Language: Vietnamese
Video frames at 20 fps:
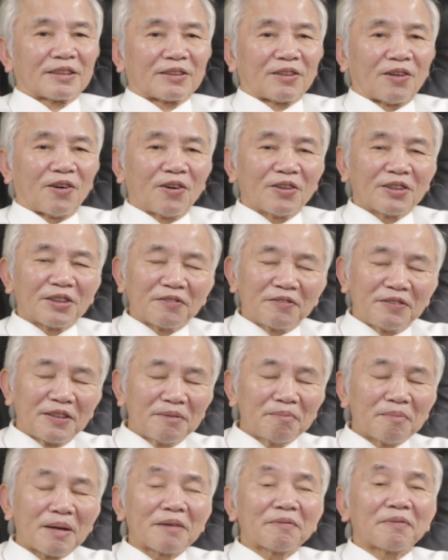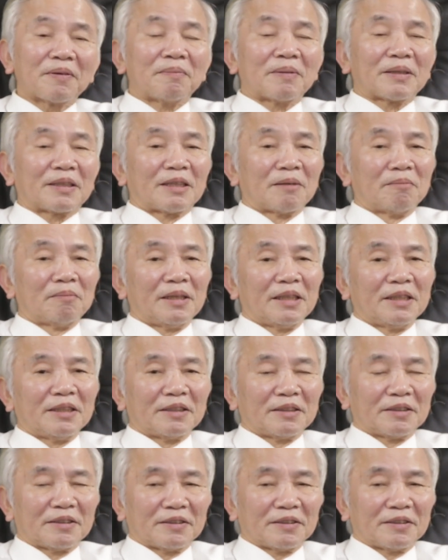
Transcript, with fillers: có những vướng mắc về mặt tâm linh